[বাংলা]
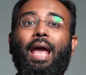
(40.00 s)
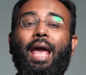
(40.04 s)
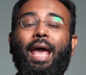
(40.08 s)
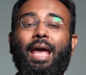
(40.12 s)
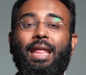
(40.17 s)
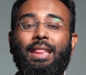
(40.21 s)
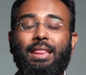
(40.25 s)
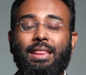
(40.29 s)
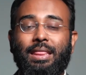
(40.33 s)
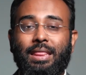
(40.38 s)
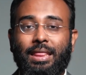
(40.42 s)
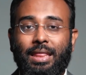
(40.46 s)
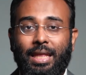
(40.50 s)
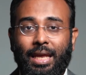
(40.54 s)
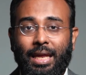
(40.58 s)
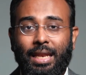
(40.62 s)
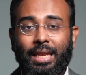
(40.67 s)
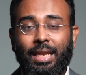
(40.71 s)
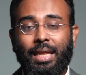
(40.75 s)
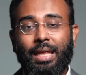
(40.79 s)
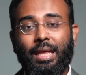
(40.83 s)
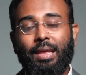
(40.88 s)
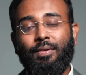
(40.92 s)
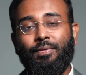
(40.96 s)
অ্যান্ড দেন
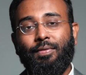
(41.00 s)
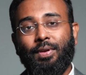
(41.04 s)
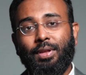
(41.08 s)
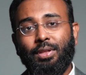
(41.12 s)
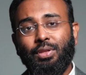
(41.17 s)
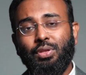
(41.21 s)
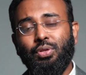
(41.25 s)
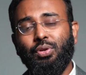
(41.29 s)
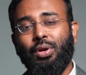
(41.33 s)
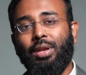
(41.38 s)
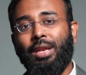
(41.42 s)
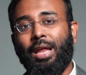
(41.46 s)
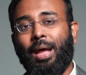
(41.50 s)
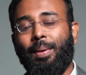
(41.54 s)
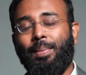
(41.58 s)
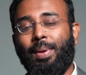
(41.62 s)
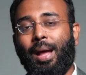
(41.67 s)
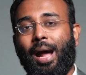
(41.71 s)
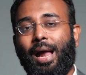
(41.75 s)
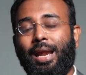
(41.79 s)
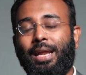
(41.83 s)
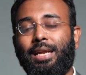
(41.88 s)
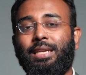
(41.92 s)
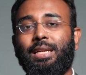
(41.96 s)
ইভেনচুয়ালি আমি
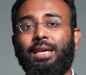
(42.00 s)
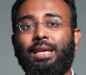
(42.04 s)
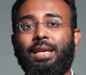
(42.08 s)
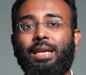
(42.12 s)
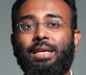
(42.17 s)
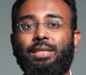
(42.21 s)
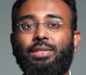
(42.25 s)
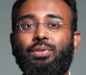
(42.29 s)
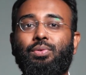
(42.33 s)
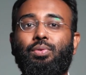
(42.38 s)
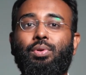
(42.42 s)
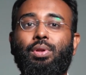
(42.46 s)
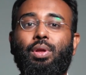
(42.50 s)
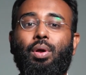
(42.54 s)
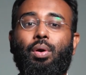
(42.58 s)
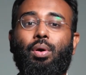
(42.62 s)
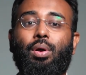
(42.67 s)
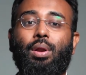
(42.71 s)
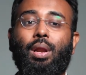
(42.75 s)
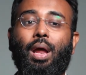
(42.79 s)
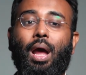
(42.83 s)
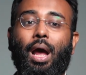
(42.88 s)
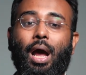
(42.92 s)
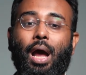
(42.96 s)
আরেকটা ক্লাস করি
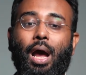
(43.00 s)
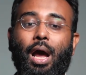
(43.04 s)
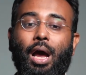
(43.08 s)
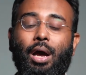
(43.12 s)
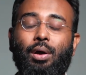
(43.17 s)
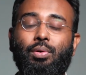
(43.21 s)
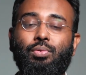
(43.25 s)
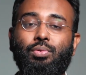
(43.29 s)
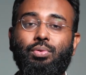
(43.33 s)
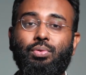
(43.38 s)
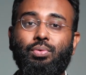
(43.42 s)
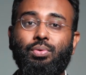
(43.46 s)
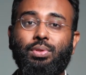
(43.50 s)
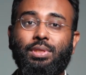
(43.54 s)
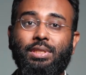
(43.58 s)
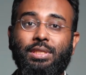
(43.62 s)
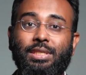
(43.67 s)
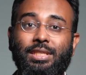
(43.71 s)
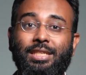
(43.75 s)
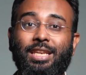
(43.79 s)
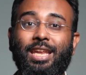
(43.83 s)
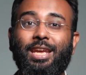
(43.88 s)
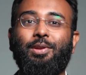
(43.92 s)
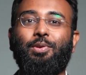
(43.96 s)
অন হাউ টু
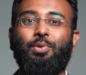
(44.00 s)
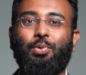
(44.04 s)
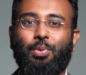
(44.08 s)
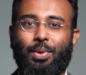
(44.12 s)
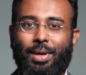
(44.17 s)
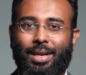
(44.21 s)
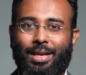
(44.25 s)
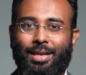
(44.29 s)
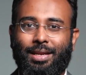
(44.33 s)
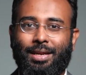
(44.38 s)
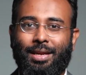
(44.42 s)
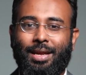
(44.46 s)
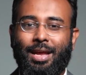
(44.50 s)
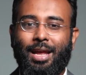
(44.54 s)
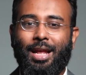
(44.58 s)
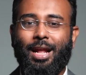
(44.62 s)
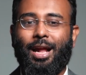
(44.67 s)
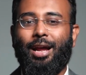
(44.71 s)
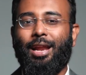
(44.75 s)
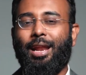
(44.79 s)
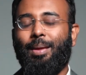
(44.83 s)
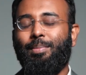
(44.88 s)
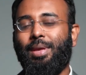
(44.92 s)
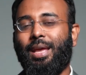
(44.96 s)
স্টিক টু ইট
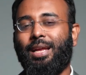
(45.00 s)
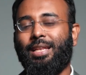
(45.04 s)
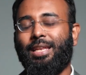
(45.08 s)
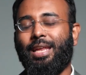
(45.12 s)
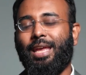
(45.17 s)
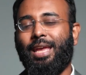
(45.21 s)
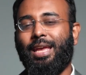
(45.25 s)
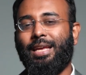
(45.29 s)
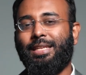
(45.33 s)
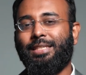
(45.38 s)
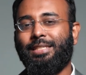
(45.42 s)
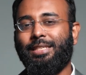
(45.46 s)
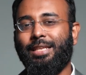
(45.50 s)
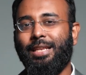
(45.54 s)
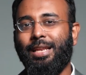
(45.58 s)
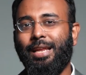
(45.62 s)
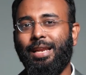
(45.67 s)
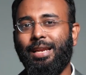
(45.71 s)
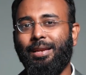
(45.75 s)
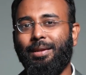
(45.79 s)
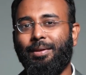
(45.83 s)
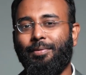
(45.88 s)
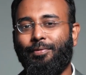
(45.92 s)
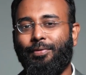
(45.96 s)
কারণ আমি একটা
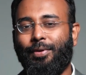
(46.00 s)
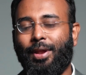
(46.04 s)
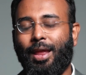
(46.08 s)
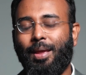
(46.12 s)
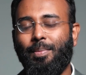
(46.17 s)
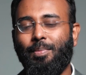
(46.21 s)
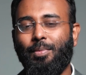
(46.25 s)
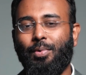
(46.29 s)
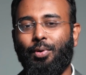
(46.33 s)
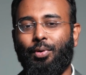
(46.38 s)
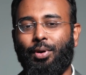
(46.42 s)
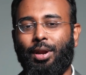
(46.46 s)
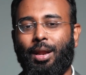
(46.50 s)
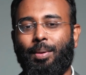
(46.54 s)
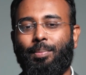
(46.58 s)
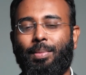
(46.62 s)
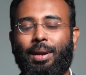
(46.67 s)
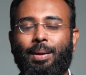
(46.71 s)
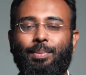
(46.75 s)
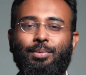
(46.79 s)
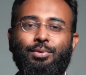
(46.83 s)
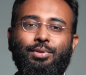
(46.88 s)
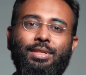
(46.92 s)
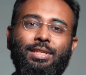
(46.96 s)
এক্সিলেন্ট ফ্রেম করলাম
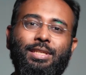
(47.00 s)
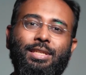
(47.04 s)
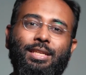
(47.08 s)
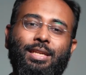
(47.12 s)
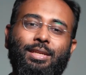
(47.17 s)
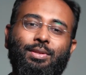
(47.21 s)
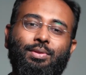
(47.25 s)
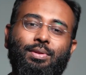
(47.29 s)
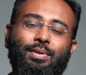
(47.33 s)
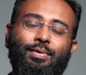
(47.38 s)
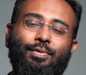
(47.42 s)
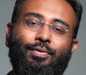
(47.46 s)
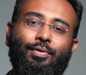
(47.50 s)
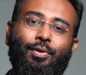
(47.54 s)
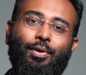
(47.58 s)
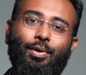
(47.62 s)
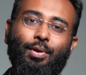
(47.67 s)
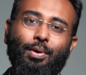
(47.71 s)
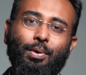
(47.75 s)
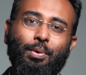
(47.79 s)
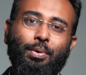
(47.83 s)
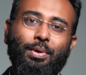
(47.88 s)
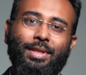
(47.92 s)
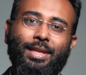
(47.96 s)
বাট আমি যদি সেটা যদি
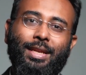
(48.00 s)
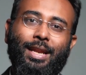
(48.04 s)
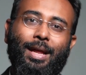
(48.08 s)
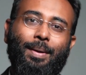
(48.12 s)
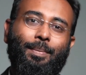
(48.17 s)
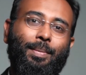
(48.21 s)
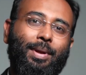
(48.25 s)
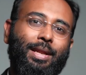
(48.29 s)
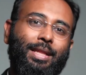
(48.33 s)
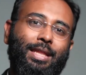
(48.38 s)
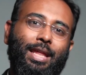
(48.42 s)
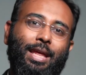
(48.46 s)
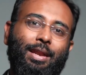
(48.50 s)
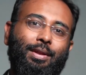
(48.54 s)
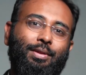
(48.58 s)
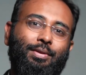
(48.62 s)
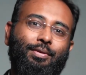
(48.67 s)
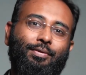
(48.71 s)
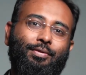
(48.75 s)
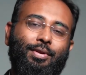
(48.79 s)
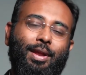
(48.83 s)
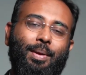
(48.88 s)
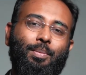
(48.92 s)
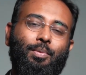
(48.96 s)
ফলো করতে না পারি তাহলে
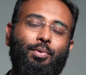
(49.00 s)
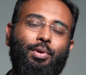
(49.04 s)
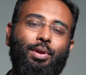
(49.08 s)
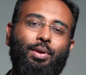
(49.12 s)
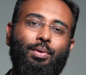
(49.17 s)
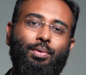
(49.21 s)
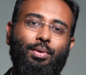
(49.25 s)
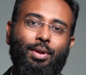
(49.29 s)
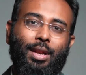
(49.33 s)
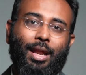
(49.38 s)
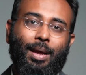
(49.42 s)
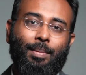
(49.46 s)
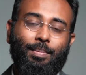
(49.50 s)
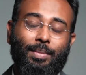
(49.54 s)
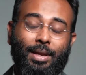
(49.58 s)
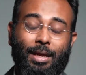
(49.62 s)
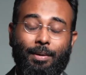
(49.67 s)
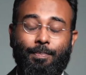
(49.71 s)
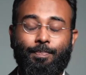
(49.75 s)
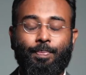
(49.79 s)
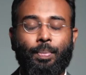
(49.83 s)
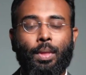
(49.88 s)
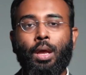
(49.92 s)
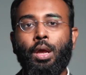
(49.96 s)
তো ফ্রেম করে কোনো লাভ নাই
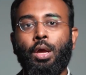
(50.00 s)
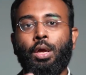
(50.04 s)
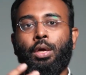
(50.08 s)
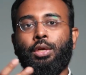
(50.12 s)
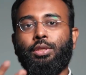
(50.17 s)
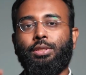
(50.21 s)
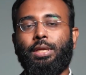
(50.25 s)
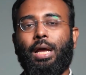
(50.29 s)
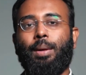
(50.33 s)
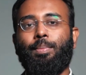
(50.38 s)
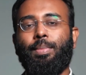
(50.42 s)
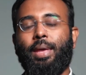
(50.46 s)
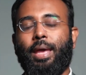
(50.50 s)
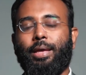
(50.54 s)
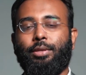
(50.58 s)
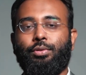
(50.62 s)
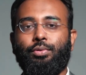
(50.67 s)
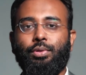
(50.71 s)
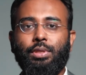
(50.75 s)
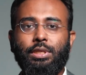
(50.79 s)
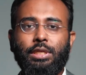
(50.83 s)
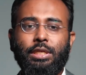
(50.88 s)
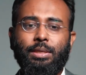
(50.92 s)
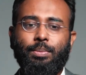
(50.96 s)
সো আমি
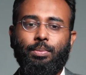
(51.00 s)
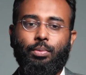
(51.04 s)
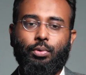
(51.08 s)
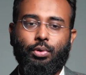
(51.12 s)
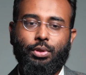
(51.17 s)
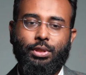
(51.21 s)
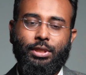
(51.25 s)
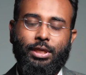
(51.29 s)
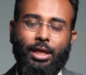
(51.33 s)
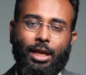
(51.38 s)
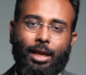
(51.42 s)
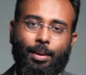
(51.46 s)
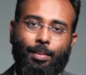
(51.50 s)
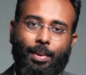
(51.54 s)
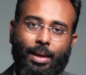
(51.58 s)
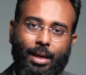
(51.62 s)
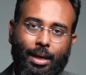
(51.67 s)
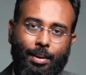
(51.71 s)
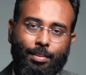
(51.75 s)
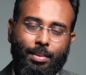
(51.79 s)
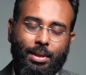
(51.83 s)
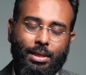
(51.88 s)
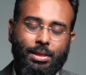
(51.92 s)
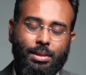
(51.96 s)
একজনের সাথে বসছিলাম অ্যান্ড
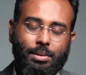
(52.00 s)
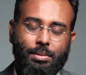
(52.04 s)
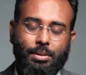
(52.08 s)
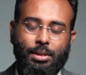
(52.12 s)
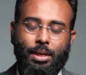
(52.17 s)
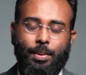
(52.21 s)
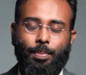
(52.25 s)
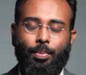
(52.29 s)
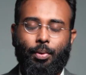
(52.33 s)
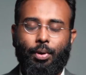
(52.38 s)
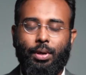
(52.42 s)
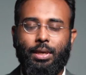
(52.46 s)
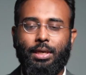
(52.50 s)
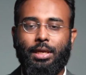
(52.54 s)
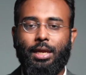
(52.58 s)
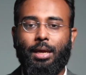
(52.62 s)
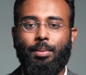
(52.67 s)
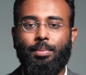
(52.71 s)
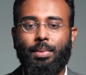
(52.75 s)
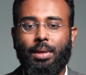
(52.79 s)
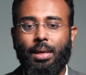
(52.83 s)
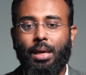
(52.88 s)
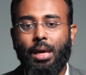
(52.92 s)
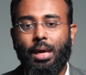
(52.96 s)
আমি যে পয়েন্টটা
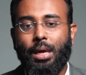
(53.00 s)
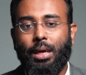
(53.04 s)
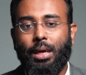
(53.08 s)
আমি